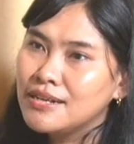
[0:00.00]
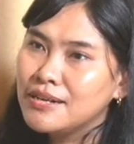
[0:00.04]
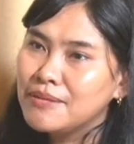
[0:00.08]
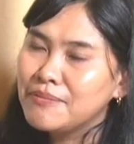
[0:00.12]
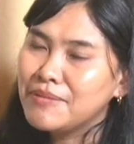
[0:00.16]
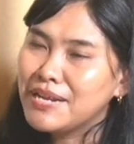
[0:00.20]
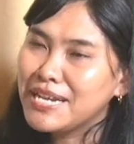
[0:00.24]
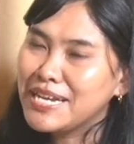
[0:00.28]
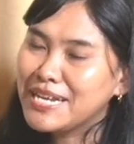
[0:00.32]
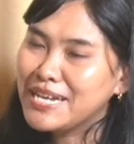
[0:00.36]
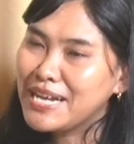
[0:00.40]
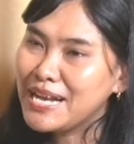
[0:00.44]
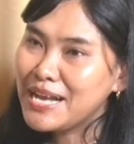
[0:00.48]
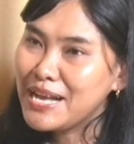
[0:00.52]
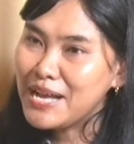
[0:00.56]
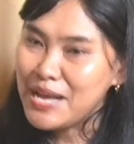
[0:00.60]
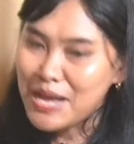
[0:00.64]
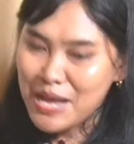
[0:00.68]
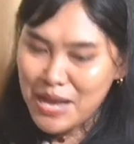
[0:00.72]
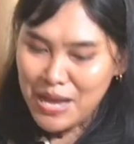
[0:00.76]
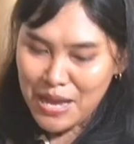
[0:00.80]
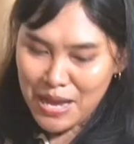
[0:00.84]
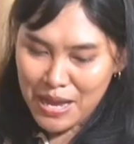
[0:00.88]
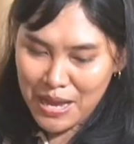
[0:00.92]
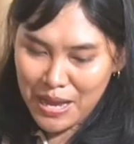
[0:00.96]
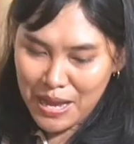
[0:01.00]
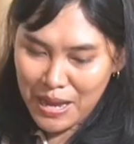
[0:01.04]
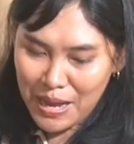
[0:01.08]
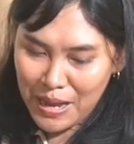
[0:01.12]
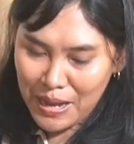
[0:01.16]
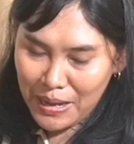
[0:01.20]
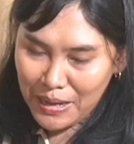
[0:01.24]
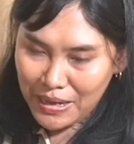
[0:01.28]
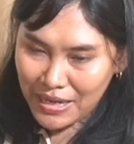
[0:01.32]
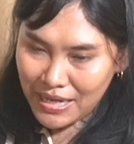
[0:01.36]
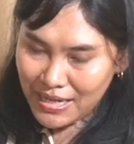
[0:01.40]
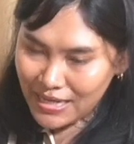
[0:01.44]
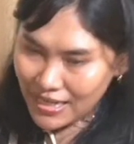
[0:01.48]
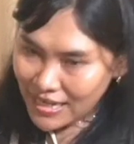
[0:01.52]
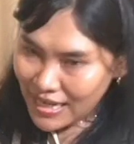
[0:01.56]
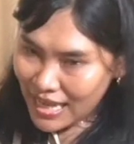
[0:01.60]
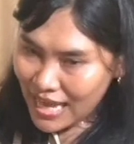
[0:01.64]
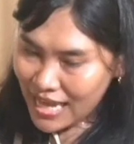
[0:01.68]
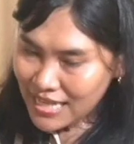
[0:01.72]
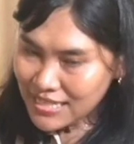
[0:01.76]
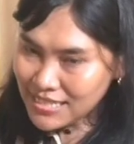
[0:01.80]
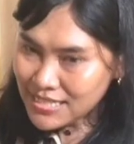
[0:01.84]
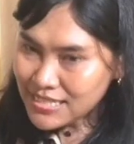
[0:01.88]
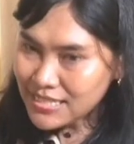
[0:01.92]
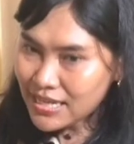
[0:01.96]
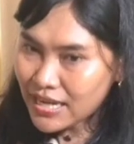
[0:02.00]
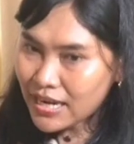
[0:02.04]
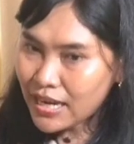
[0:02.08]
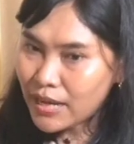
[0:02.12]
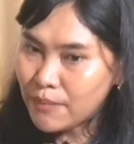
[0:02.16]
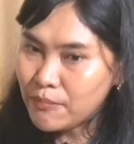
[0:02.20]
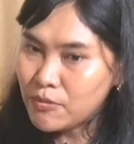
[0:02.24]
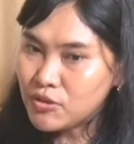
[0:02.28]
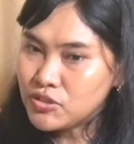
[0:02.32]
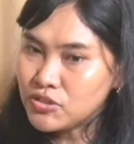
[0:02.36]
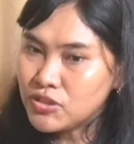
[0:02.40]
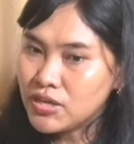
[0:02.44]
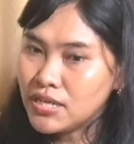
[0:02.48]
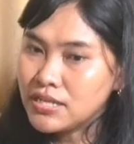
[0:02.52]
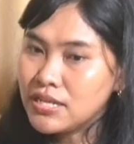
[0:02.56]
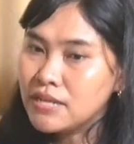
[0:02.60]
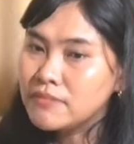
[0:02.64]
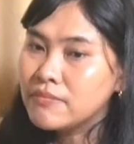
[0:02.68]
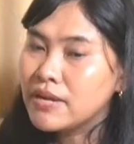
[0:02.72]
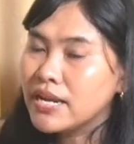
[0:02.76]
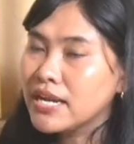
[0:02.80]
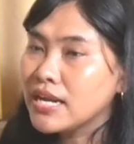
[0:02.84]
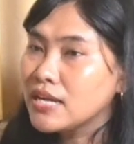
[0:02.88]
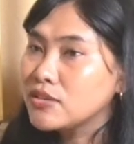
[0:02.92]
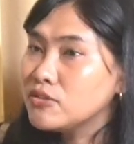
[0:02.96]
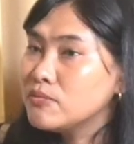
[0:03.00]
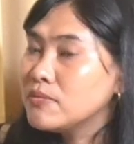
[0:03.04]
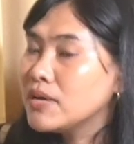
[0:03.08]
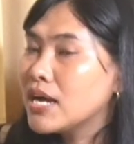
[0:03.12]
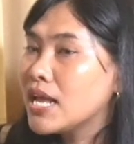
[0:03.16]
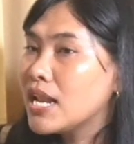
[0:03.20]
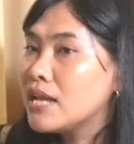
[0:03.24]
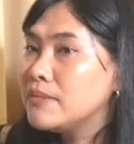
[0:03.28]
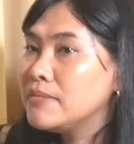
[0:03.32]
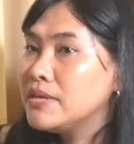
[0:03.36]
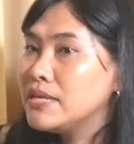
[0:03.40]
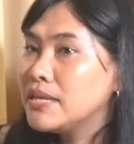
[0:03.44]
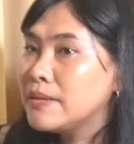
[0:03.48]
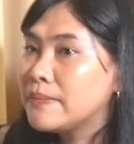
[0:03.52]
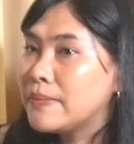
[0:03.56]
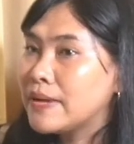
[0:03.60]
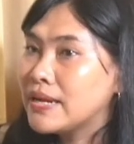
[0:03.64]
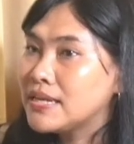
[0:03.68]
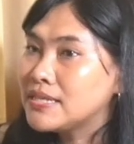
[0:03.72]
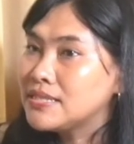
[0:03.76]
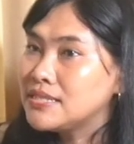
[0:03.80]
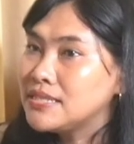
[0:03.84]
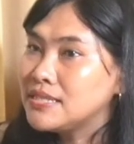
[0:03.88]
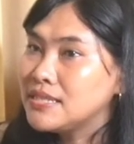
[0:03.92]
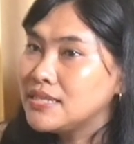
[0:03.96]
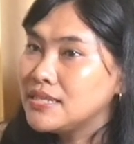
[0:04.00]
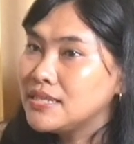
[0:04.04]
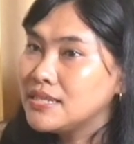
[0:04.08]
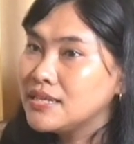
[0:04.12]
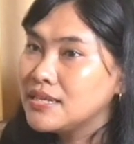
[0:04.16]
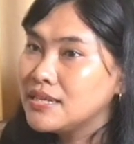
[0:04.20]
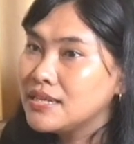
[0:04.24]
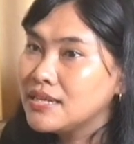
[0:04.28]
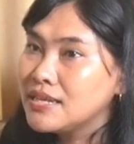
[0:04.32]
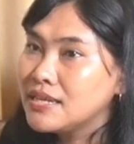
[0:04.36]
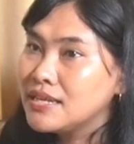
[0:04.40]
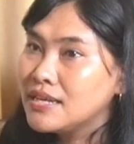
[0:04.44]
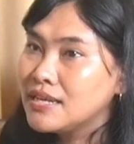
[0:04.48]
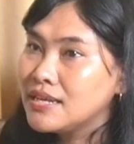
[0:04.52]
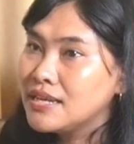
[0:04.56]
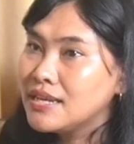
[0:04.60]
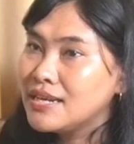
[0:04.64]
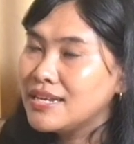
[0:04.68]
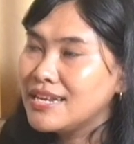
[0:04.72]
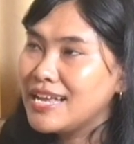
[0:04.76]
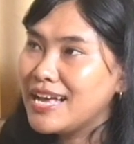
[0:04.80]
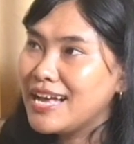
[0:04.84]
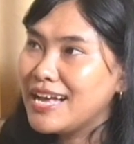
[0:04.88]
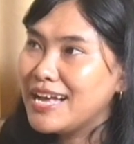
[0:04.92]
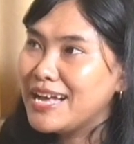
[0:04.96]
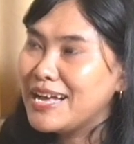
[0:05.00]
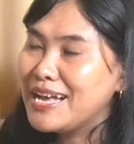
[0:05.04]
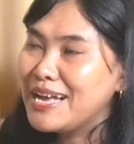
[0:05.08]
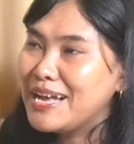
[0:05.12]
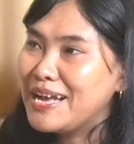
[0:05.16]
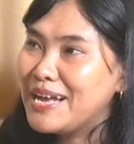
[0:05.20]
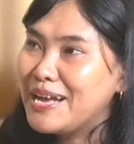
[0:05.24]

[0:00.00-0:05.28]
mereka kelelahan secara emosional dan mereka tuh mengalami depresi nah